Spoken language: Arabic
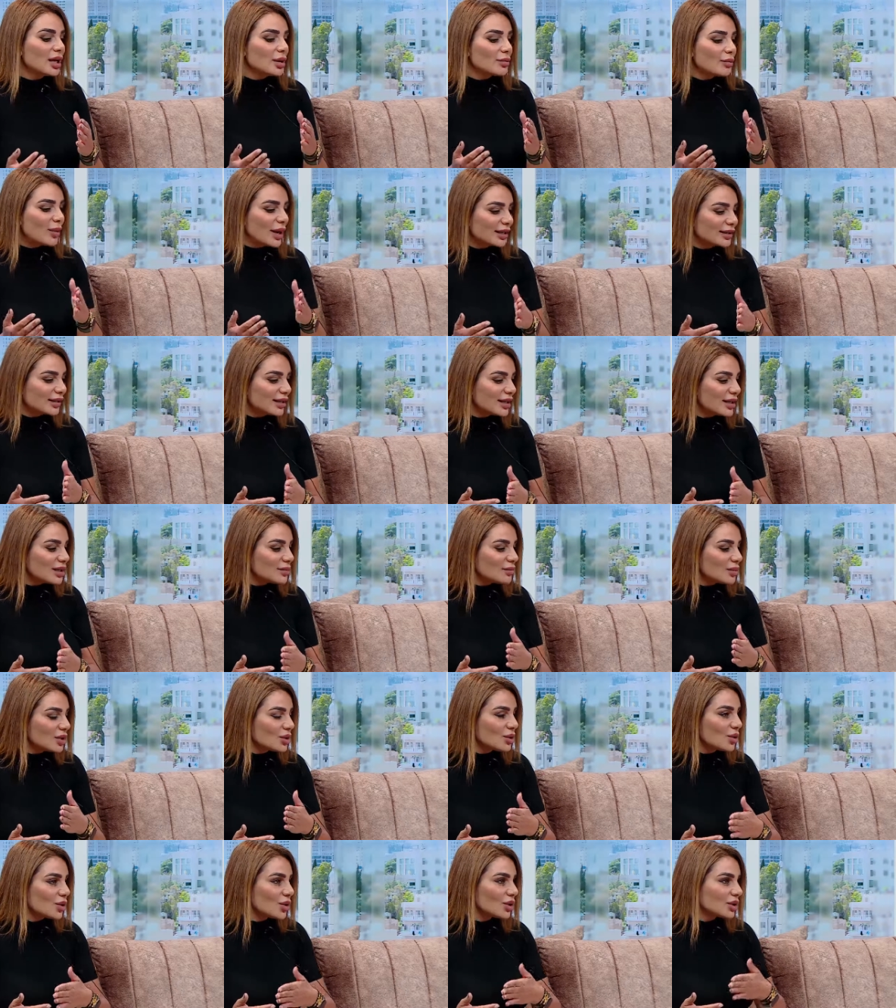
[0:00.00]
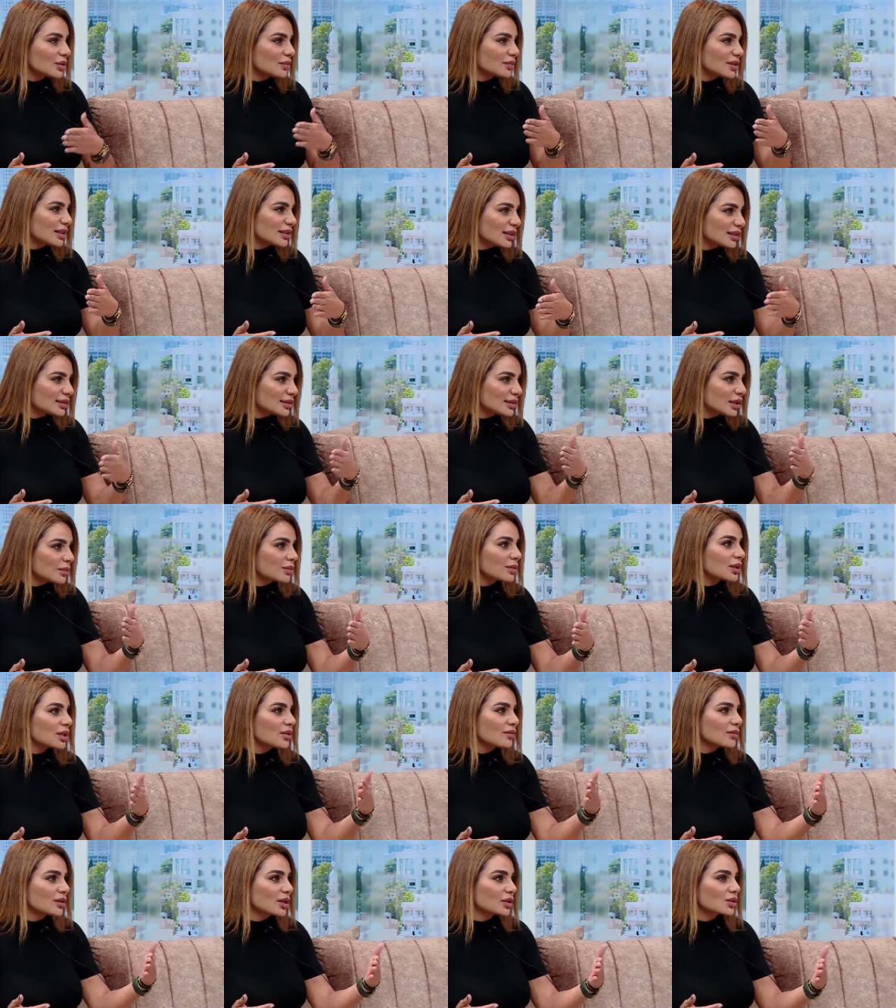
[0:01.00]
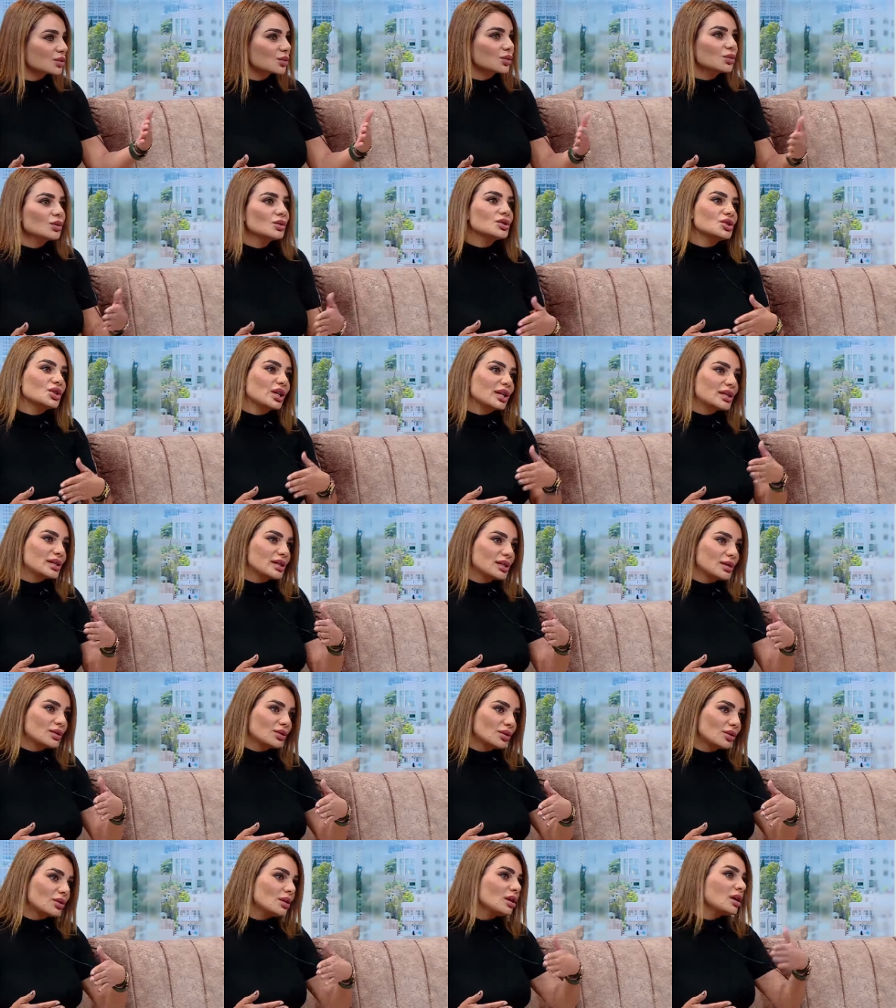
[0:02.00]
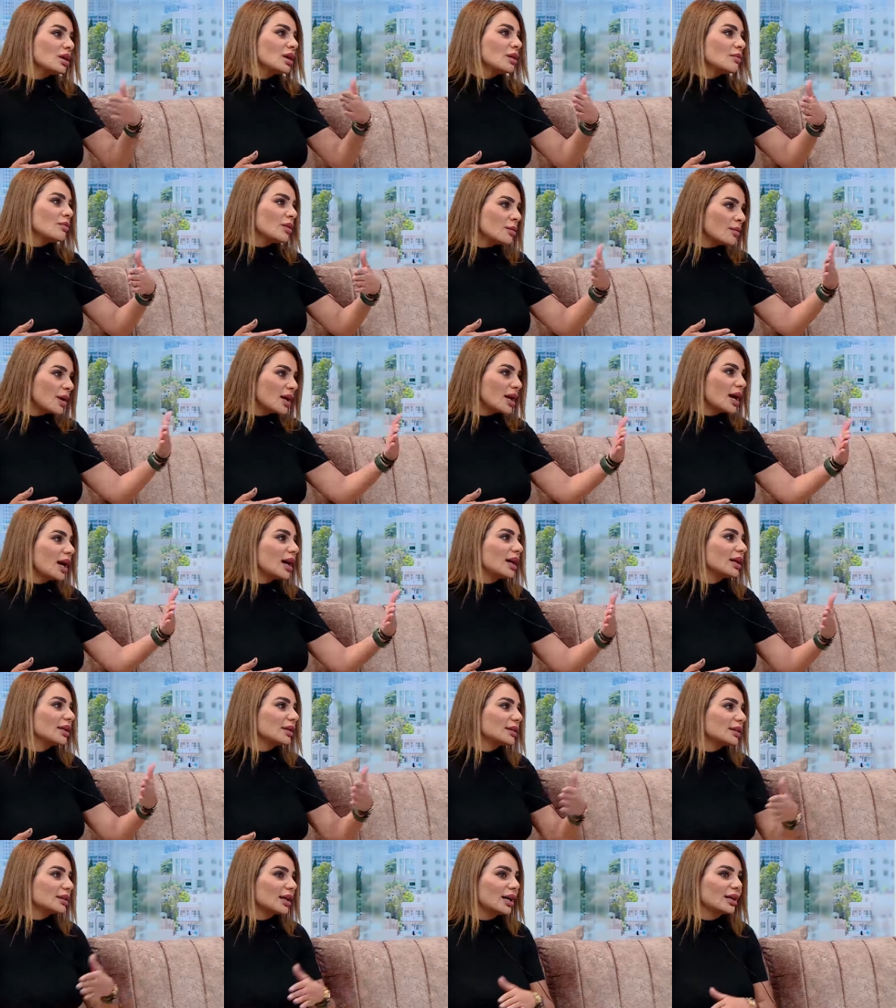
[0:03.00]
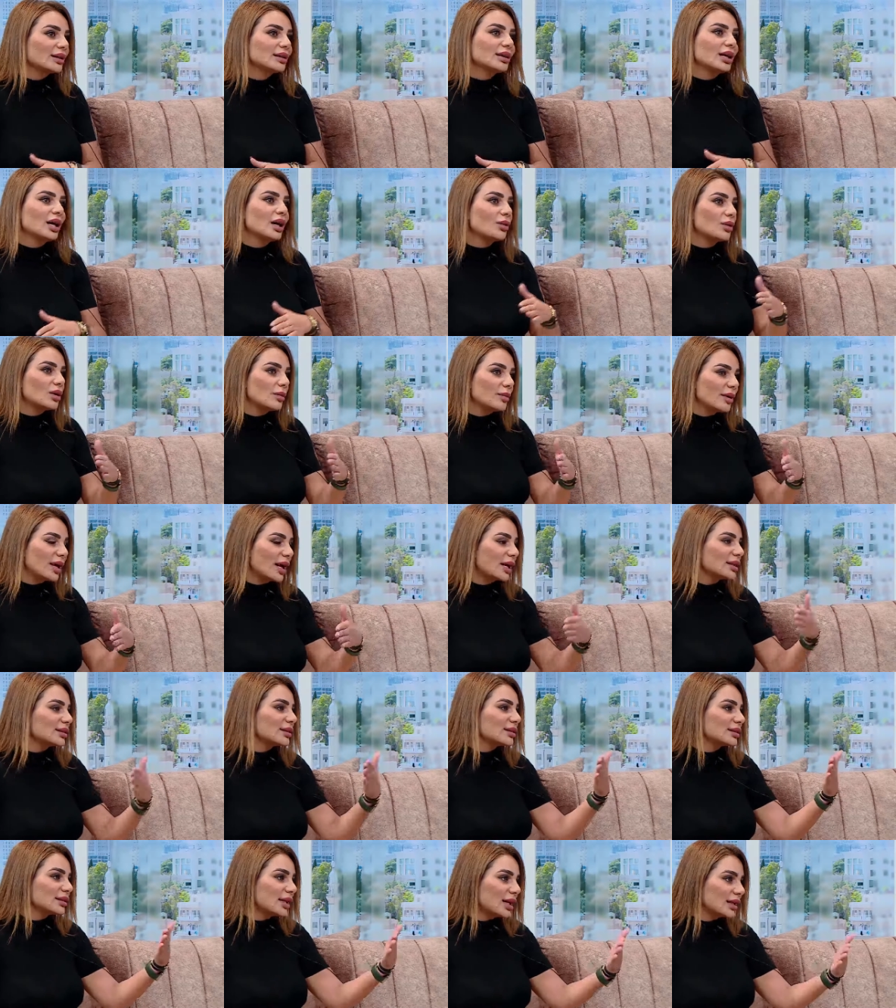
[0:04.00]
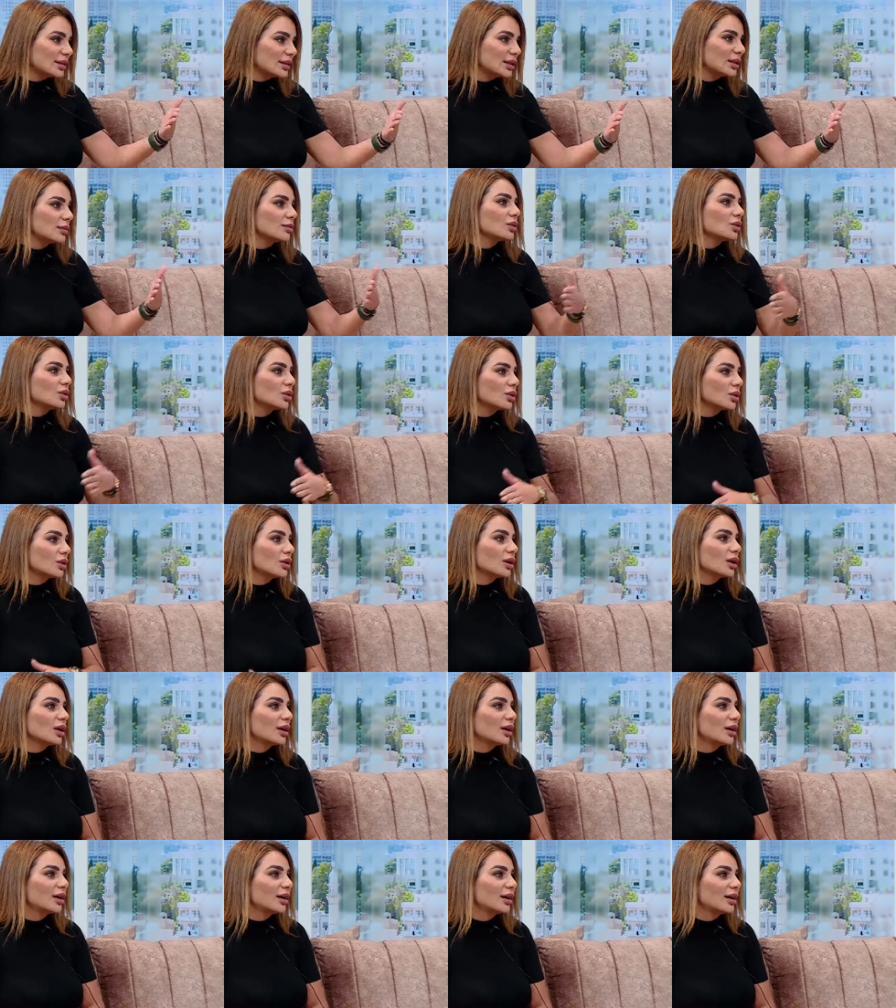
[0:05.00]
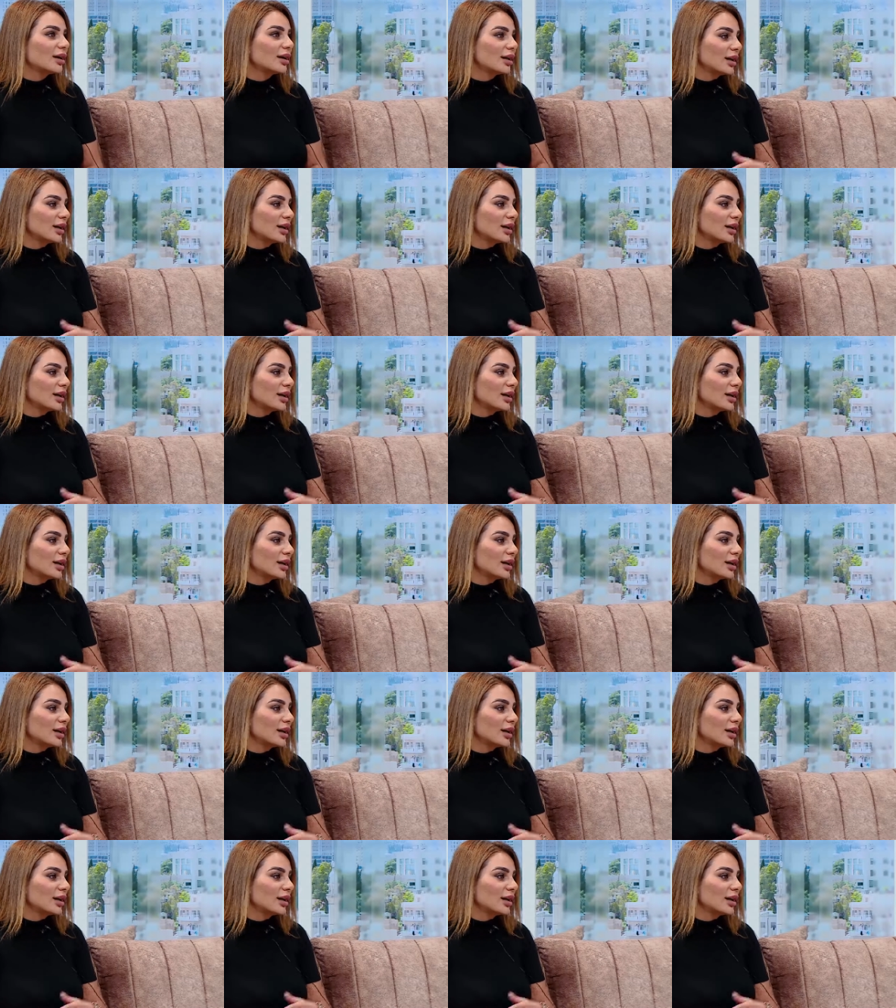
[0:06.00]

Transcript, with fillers: بعدين من هون بتترتب كيف بدها تكون شخصيته بالمراحل الثانيه او البيئات الثانيه اللي بده آه،